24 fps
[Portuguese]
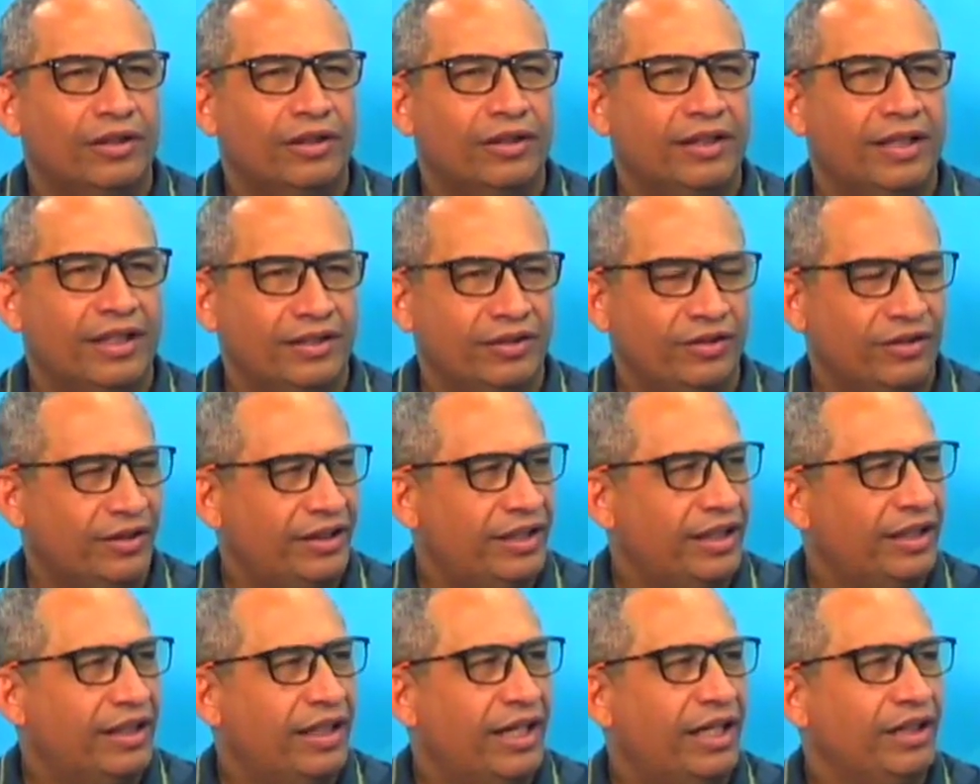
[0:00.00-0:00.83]
da
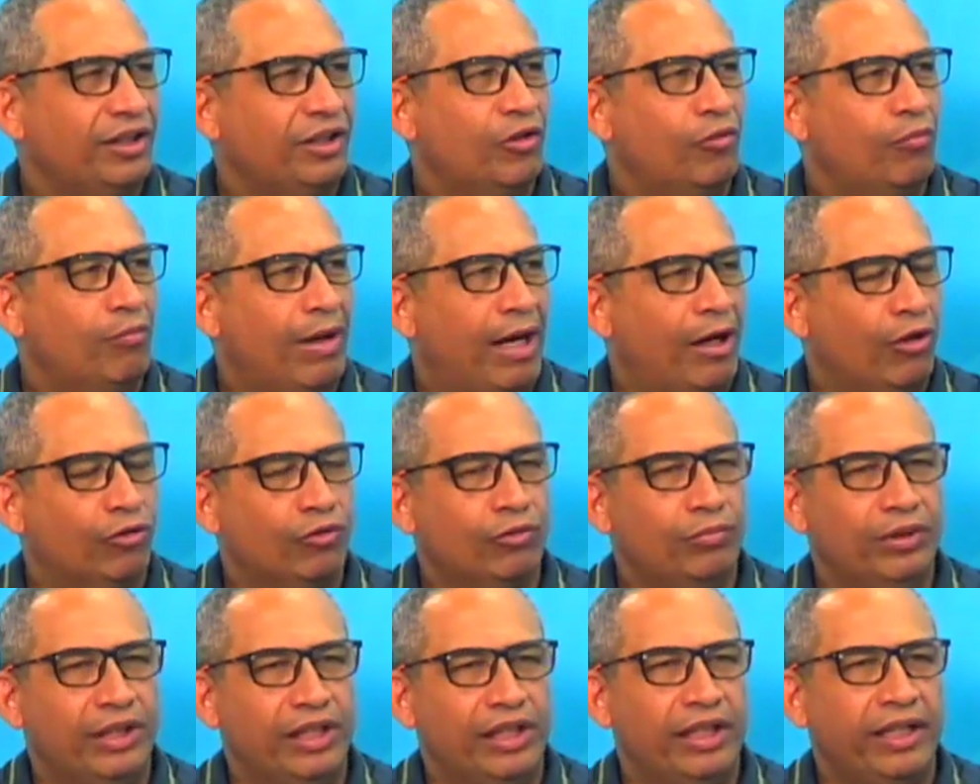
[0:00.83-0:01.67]
sociedade, é o mal
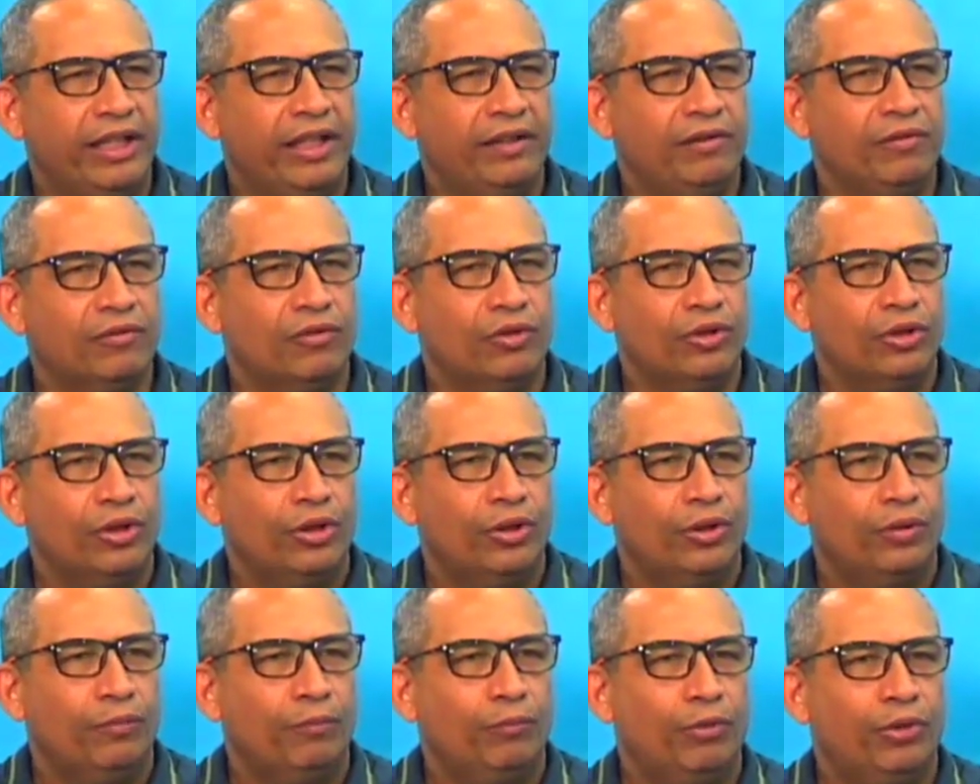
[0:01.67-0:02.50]
do milênio,
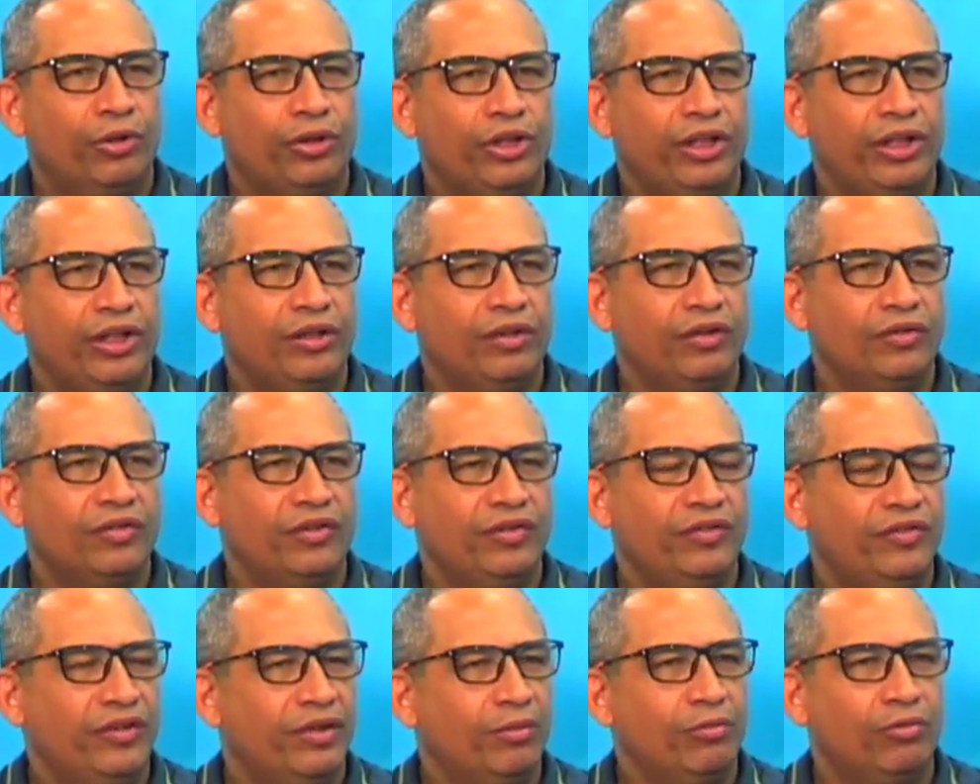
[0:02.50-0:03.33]
porque nós
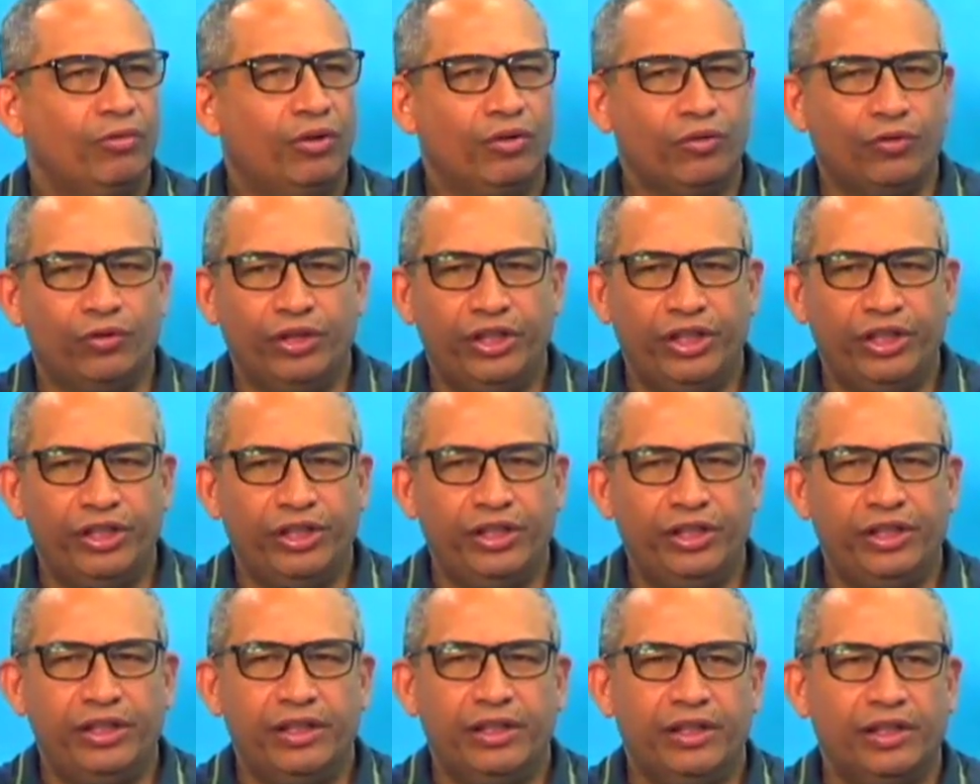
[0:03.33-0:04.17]
vivemos numa
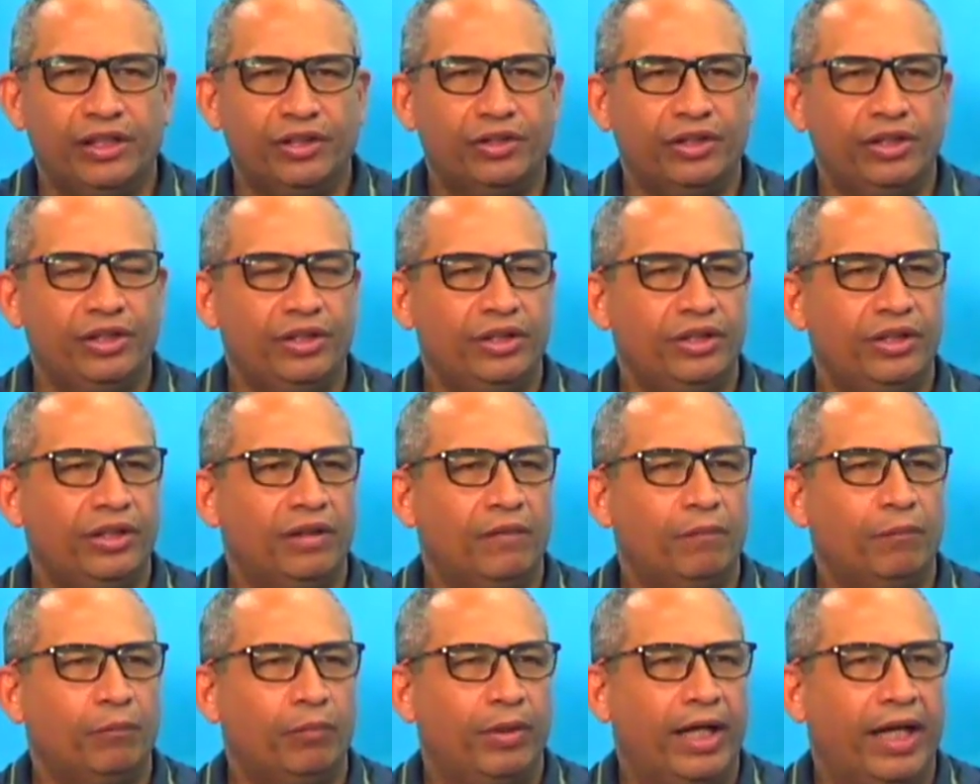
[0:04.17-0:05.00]
correria, a gente
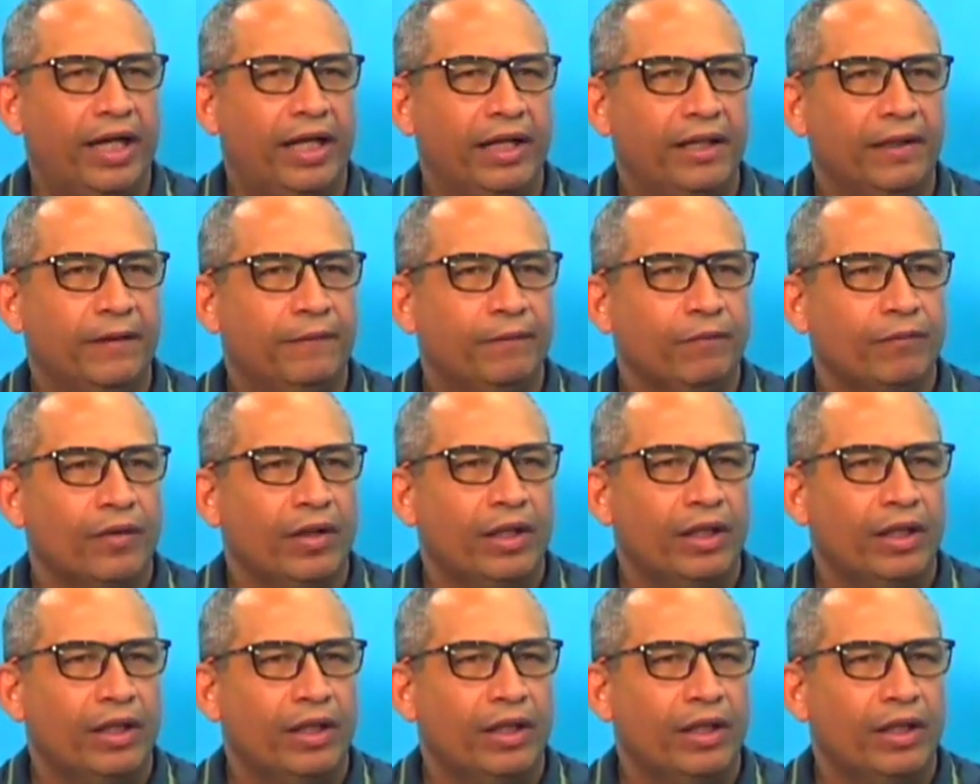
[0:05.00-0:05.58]
não para.